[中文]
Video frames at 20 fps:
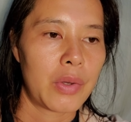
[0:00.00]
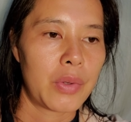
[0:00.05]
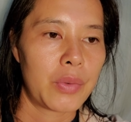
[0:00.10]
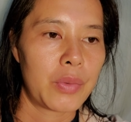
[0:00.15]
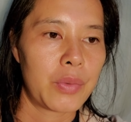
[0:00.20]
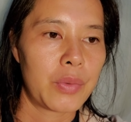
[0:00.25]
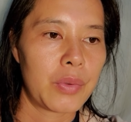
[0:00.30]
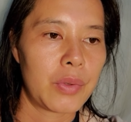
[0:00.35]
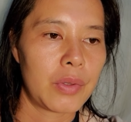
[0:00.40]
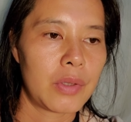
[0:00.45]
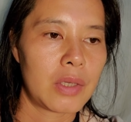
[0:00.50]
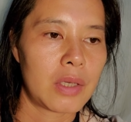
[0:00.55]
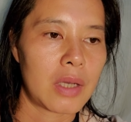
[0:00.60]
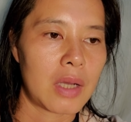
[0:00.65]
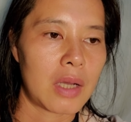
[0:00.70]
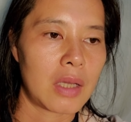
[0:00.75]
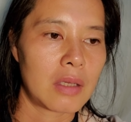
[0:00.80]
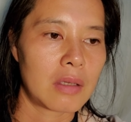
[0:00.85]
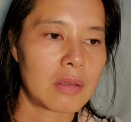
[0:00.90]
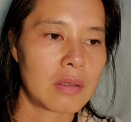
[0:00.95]
如果你
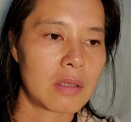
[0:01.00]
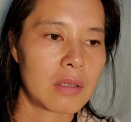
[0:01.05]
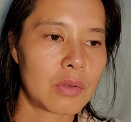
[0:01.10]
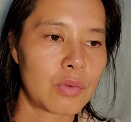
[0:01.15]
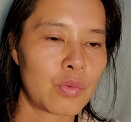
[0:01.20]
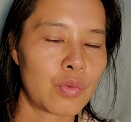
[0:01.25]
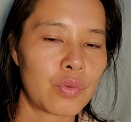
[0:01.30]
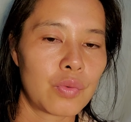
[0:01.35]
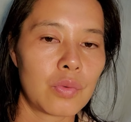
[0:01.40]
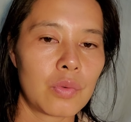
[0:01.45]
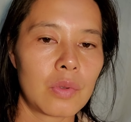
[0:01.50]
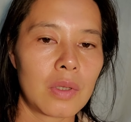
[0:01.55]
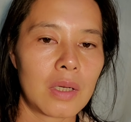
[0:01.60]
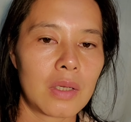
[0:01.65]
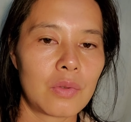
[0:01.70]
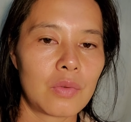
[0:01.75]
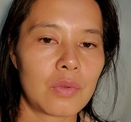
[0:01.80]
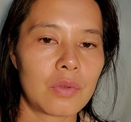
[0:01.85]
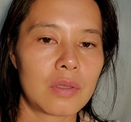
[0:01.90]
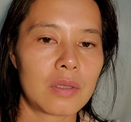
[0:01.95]
按照这个粗
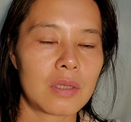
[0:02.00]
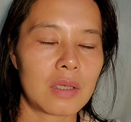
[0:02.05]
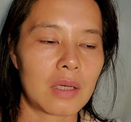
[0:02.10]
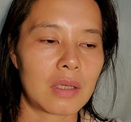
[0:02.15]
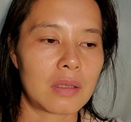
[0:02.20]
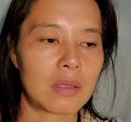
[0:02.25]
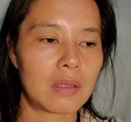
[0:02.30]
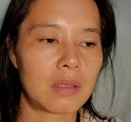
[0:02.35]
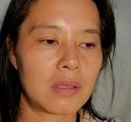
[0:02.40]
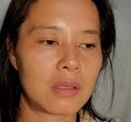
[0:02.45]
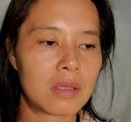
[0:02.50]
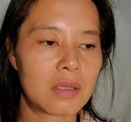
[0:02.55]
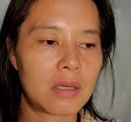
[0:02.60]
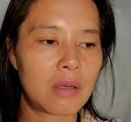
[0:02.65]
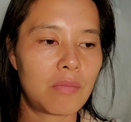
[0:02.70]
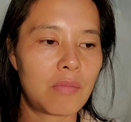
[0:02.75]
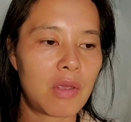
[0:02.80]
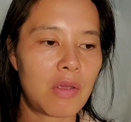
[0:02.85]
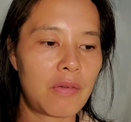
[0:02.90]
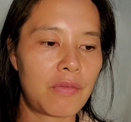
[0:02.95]
观去想这个
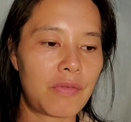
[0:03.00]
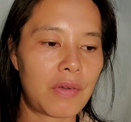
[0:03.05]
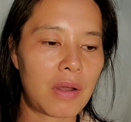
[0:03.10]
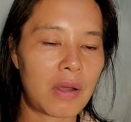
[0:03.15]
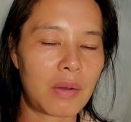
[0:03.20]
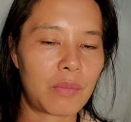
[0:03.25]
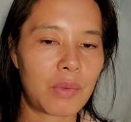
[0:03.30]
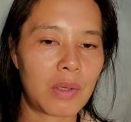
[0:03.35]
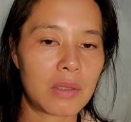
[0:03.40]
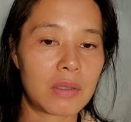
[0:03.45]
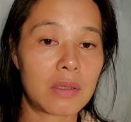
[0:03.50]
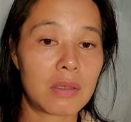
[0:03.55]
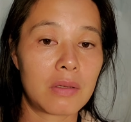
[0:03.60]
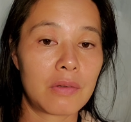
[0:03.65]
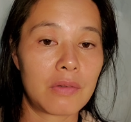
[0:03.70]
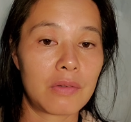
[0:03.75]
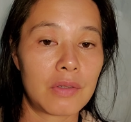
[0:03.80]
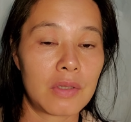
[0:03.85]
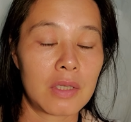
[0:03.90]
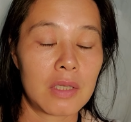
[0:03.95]
生灭法，把这
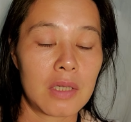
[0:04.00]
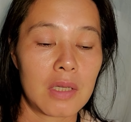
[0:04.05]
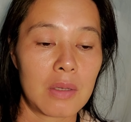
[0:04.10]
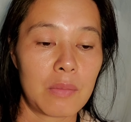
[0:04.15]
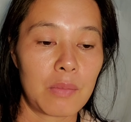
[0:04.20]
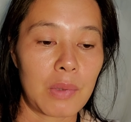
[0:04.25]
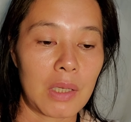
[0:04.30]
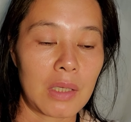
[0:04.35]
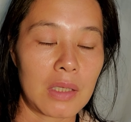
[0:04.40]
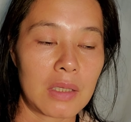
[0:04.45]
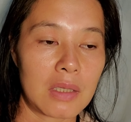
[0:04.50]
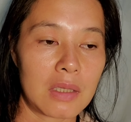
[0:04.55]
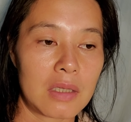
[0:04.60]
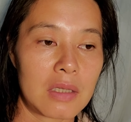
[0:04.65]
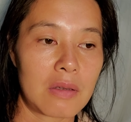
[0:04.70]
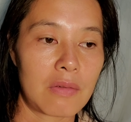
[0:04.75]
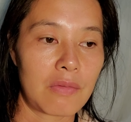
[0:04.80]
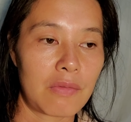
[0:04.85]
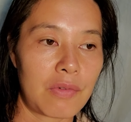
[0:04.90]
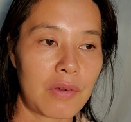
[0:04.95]
个把你的
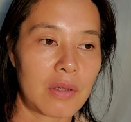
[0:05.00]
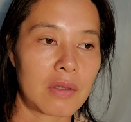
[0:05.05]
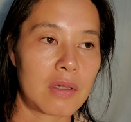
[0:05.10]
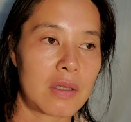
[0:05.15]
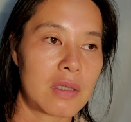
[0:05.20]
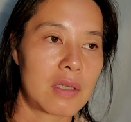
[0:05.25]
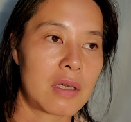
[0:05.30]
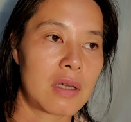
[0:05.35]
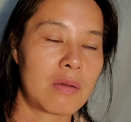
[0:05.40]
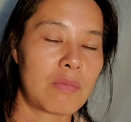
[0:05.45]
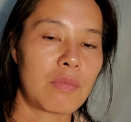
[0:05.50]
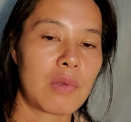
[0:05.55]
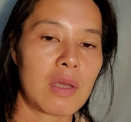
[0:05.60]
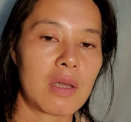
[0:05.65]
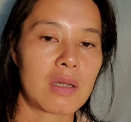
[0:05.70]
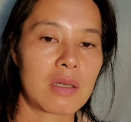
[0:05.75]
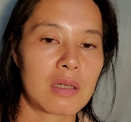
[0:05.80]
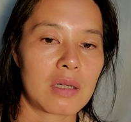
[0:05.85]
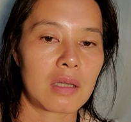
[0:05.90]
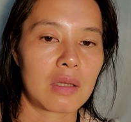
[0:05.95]
心放在这个
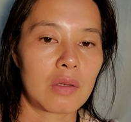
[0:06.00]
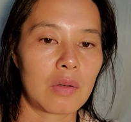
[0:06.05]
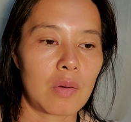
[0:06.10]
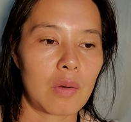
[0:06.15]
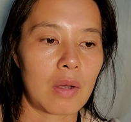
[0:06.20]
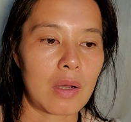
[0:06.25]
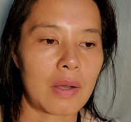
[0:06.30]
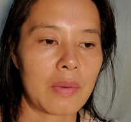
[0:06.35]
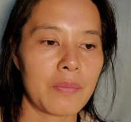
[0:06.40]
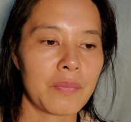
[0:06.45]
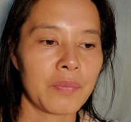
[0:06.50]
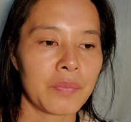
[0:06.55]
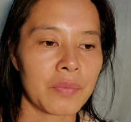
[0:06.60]
灭上的话，